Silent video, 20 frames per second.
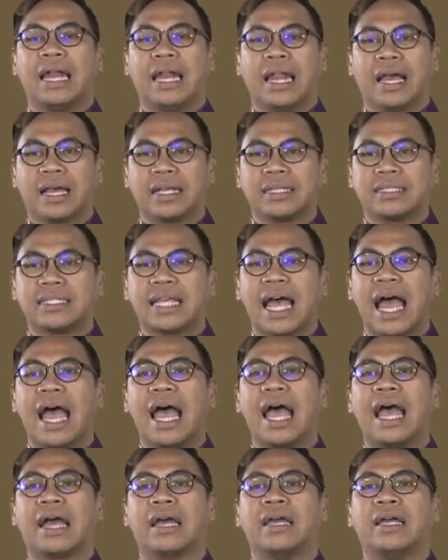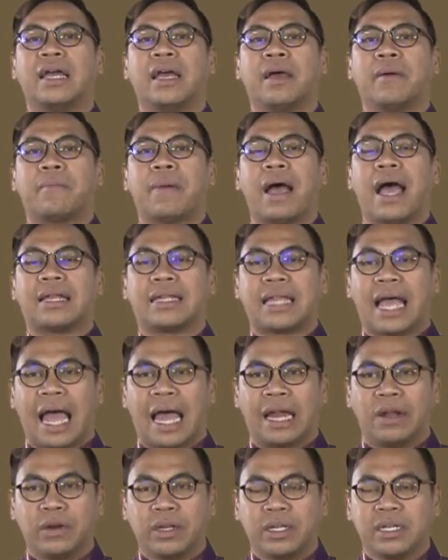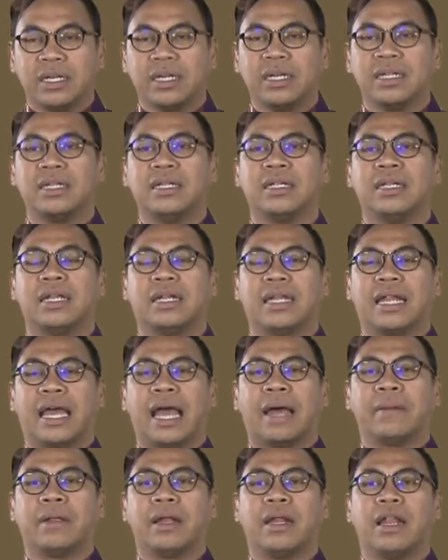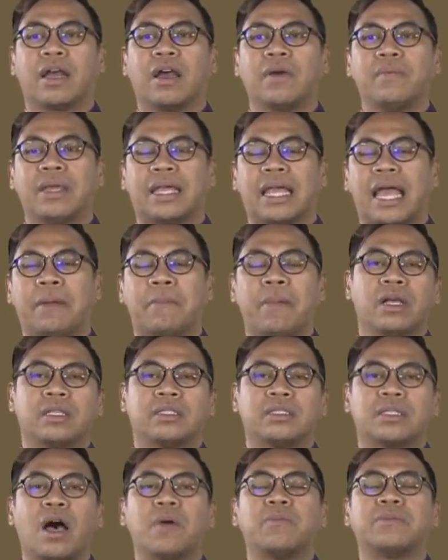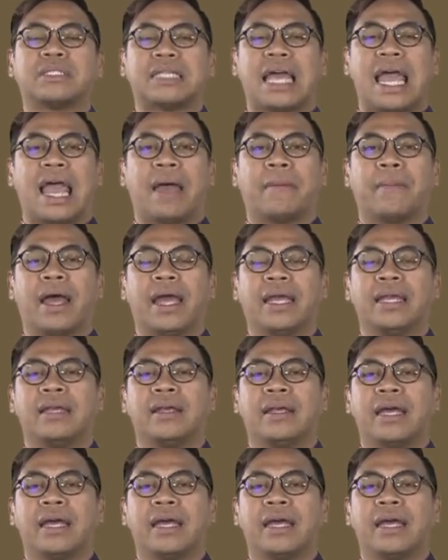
แล้วก็สร้างพาดฐานลดขึ้นนะครับแล้วก็มีการซ่อมแซมให้